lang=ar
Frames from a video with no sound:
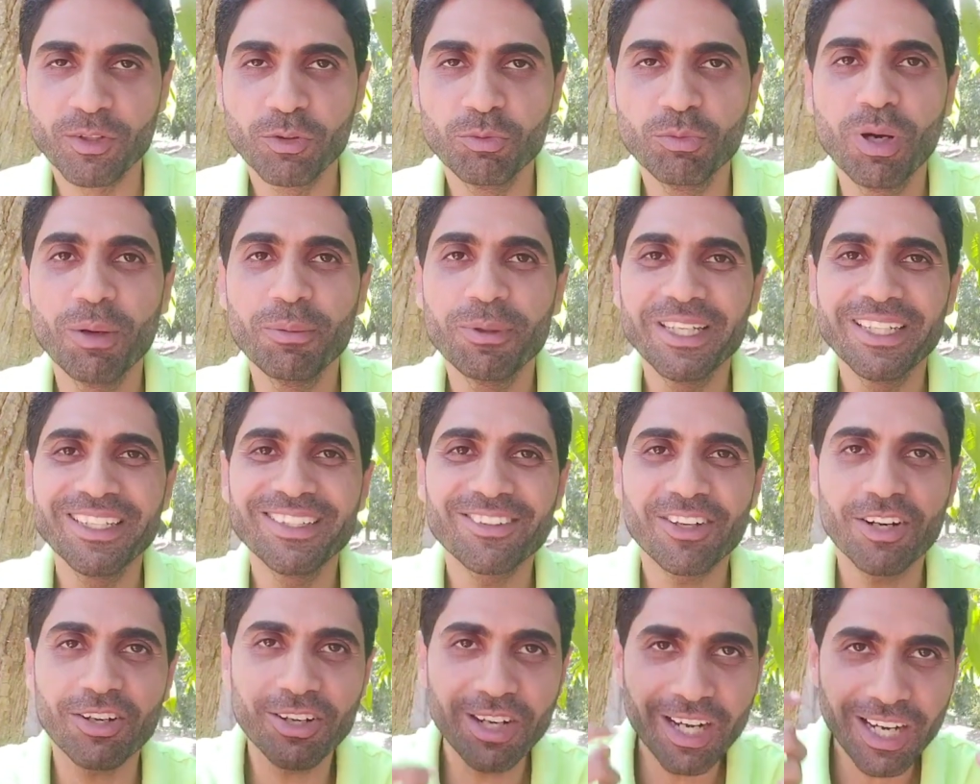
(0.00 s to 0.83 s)
وما
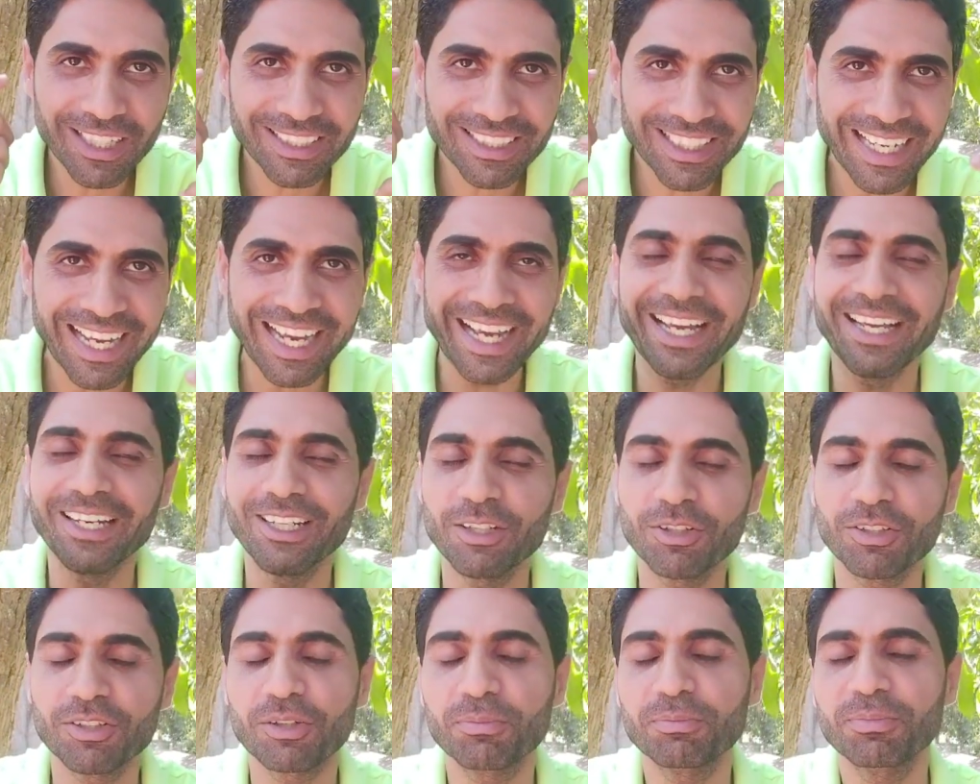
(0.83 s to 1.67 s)
بين رجاحه
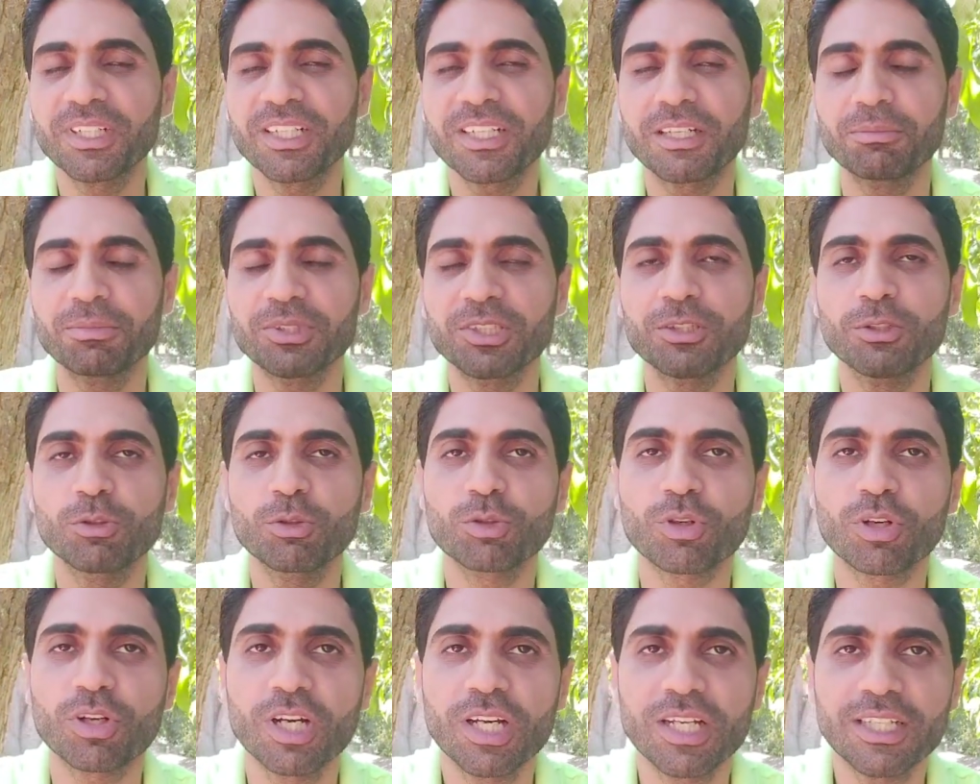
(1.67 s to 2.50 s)
العقل ربنا كان
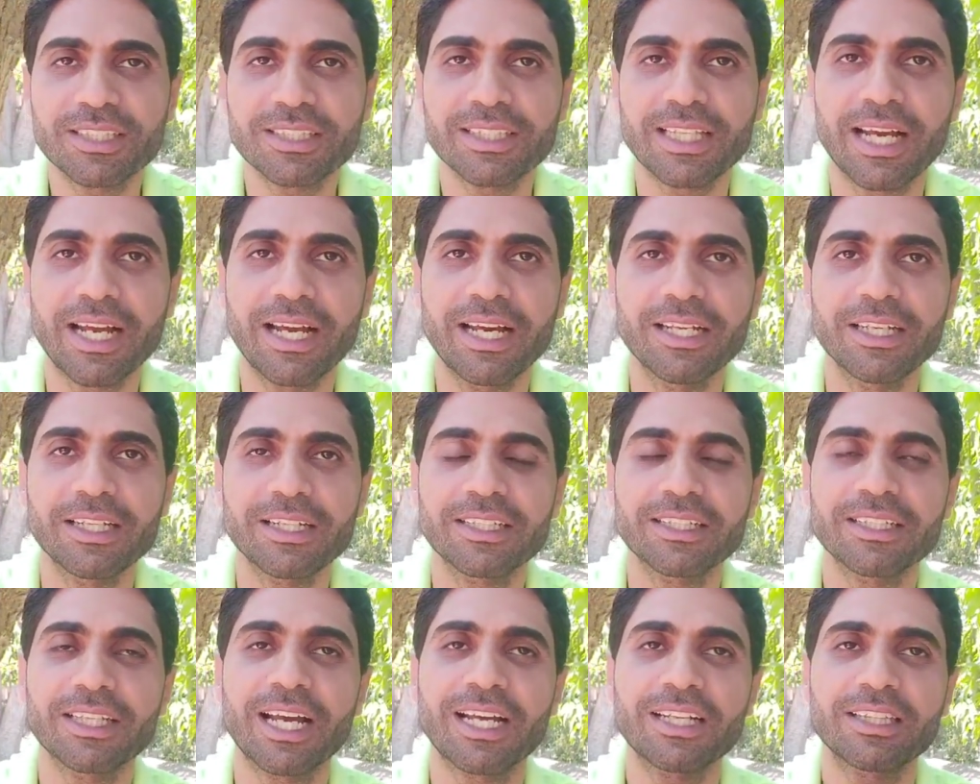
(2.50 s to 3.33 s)
مديله رجاحه عقل
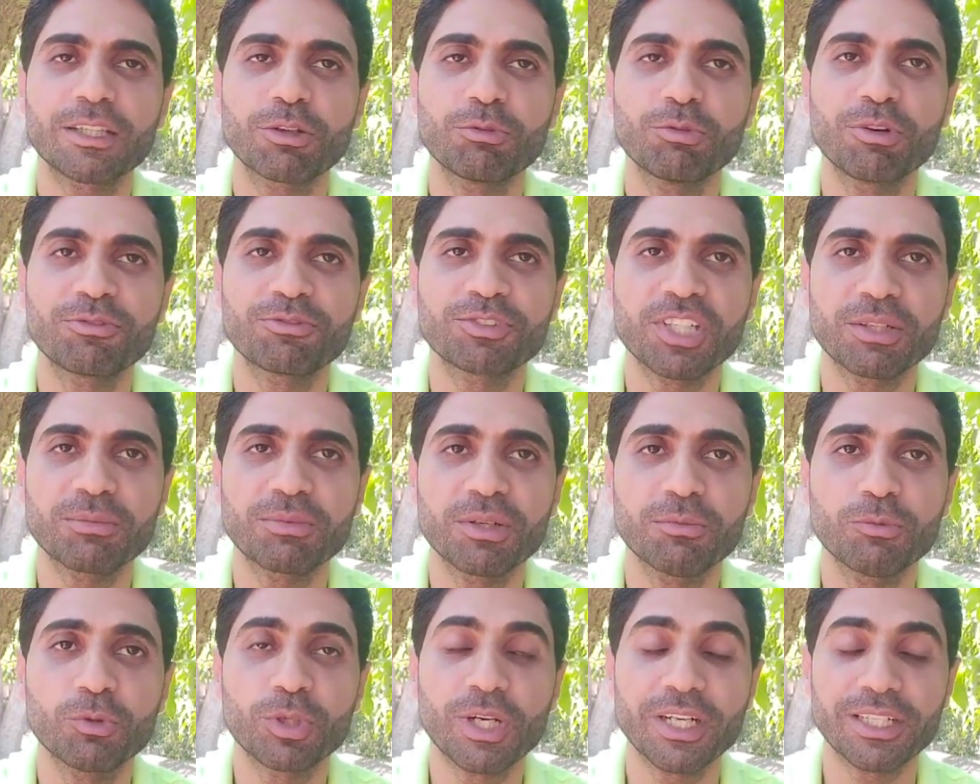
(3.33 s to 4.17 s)
كده حتى وهو في
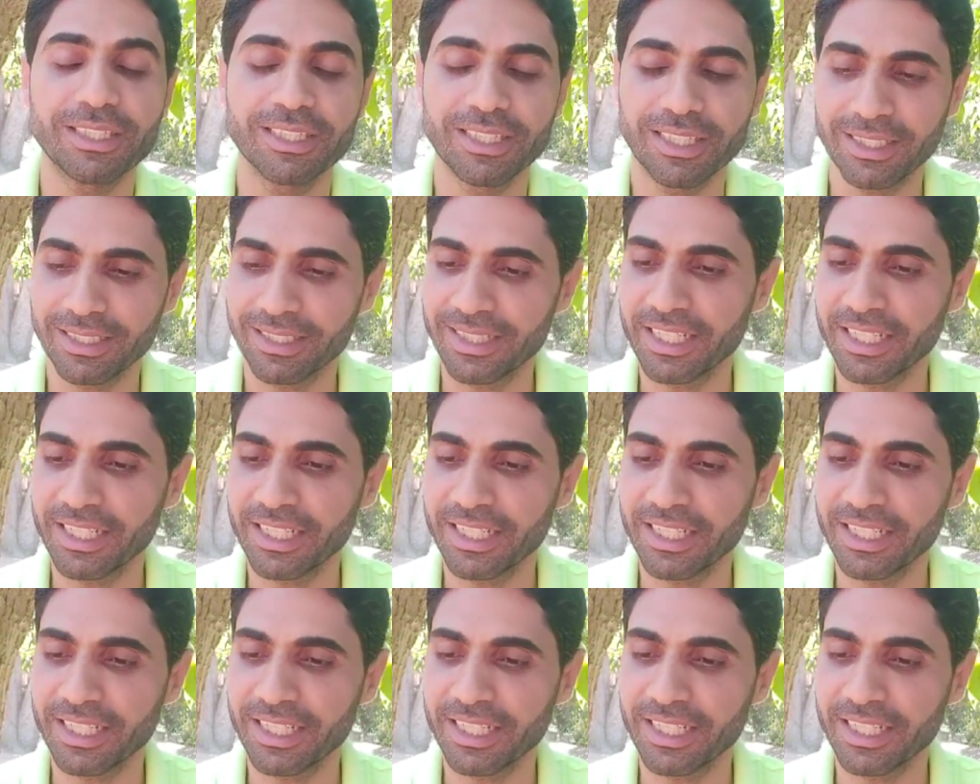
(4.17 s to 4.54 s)
شبابه كان